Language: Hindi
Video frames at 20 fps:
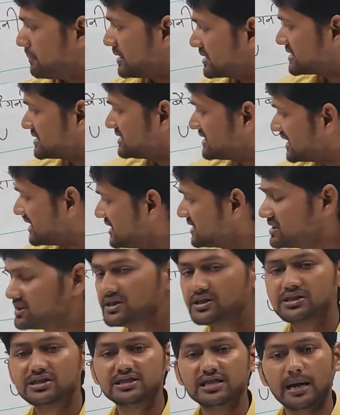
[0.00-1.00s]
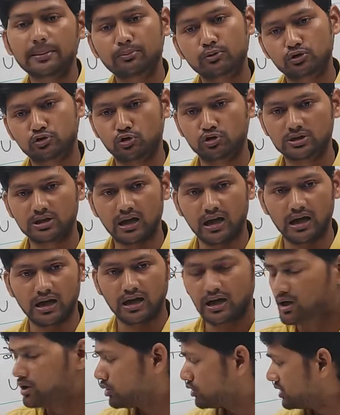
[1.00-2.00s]
बस यही तीन चीज़ आपको सोचना
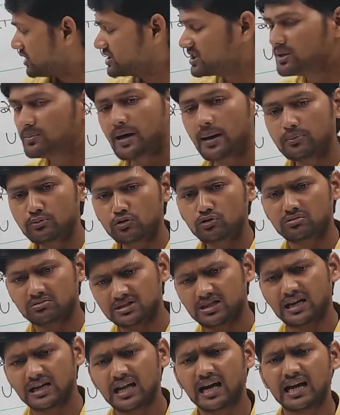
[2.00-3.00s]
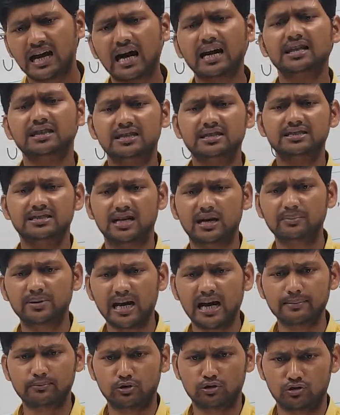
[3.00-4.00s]
है और इसी में आप तो झंडा गाड़ी दीजिएगा
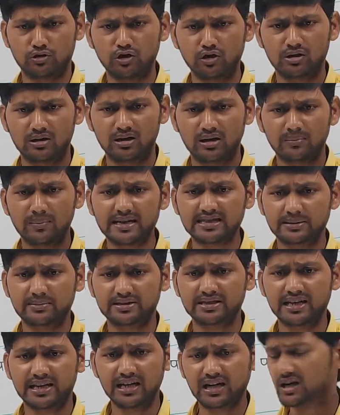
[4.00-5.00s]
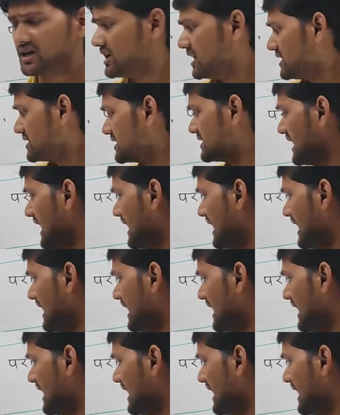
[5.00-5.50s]
बिहार बोर्ड को बात समझते हैं ना तो